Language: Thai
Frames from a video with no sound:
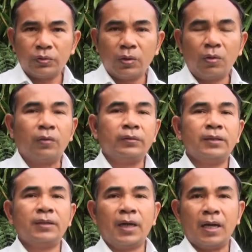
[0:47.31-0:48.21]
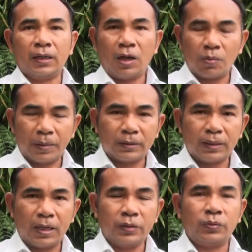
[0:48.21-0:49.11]
ช่วงของเทศกาลเข้าพรร
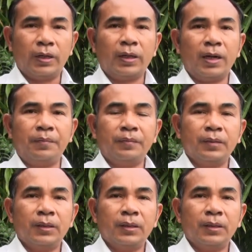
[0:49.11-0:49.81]
ษาอยู่นะครับ